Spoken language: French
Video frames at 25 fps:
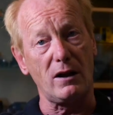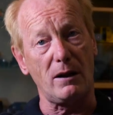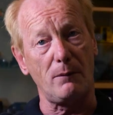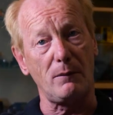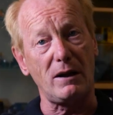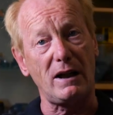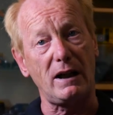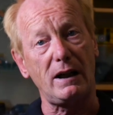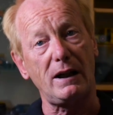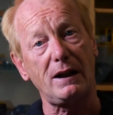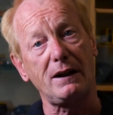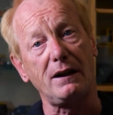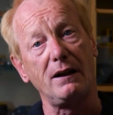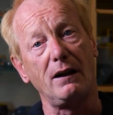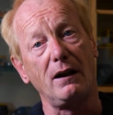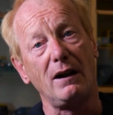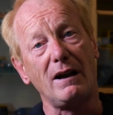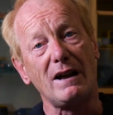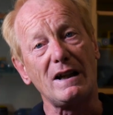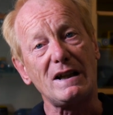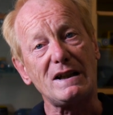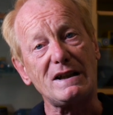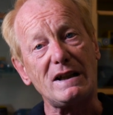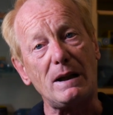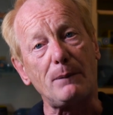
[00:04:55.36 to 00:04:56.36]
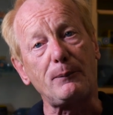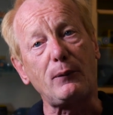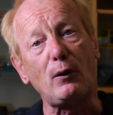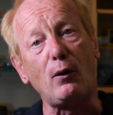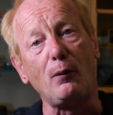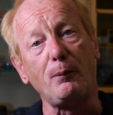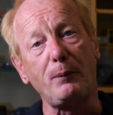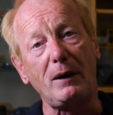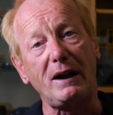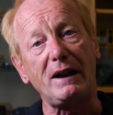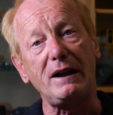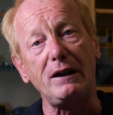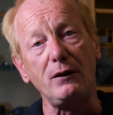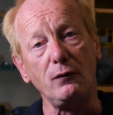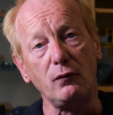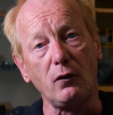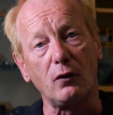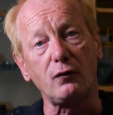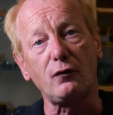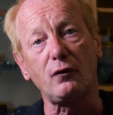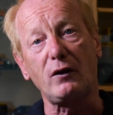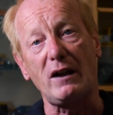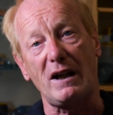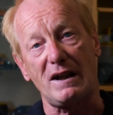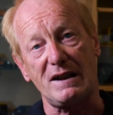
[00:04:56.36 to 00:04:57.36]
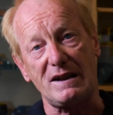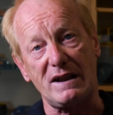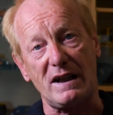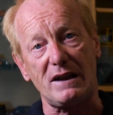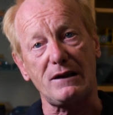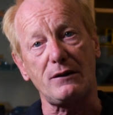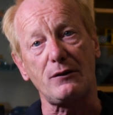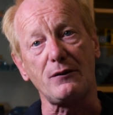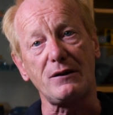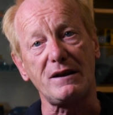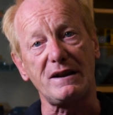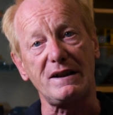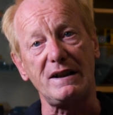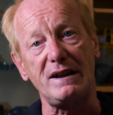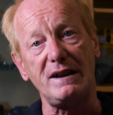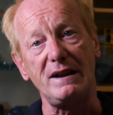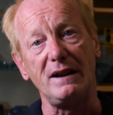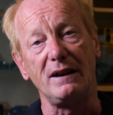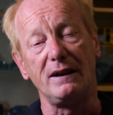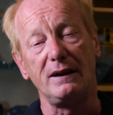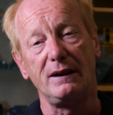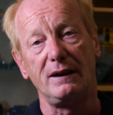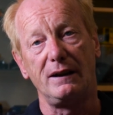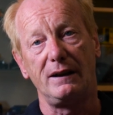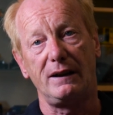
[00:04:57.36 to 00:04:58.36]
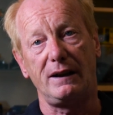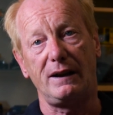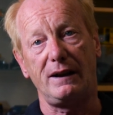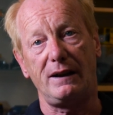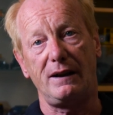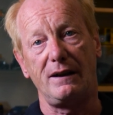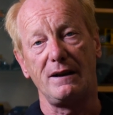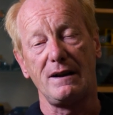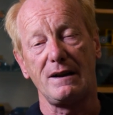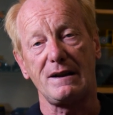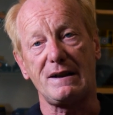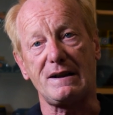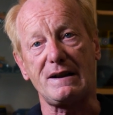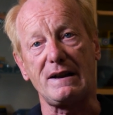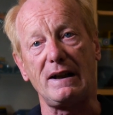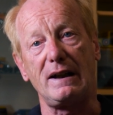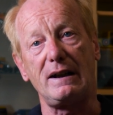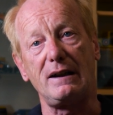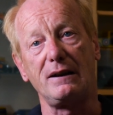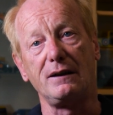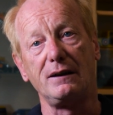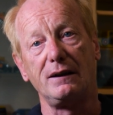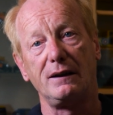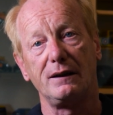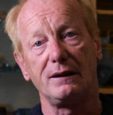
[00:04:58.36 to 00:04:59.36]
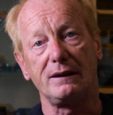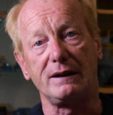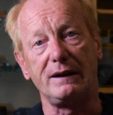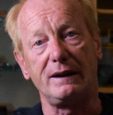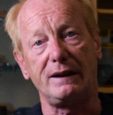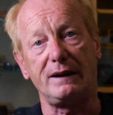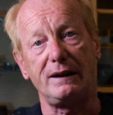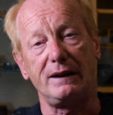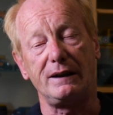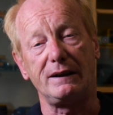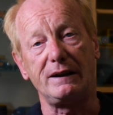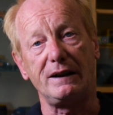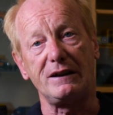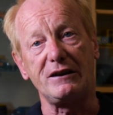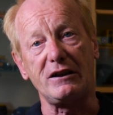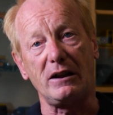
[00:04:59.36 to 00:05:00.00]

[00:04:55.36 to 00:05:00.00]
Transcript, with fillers: où la marque s'approprie ou en tout cas s'associe à celle des,